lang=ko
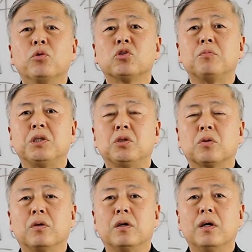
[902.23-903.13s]

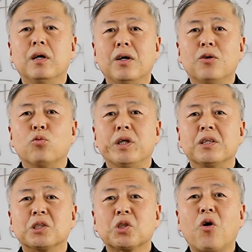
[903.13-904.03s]
모습이죠.
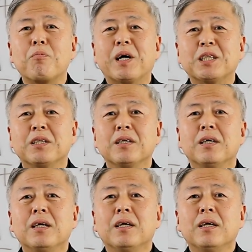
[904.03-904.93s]
우리는 성만
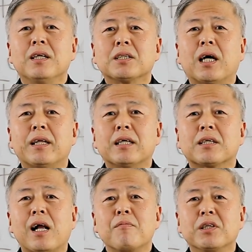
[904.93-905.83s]
찬의
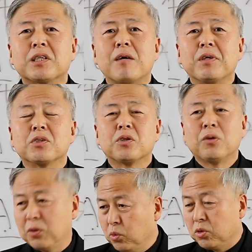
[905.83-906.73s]
삶을
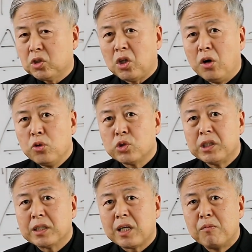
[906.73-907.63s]
살면서 또
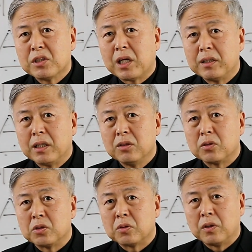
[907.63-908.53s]
성육신의 삶을 산다는
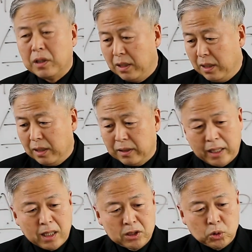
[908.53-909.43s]
거죠.
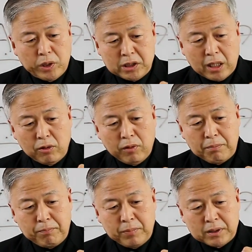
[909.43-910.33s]
내가 그리스도의
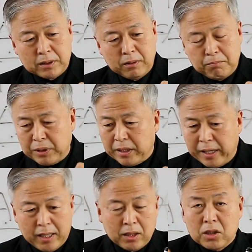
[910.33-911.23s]
살과
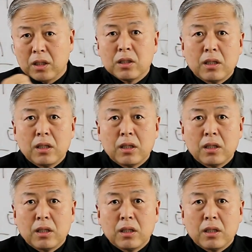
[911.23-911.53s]
피에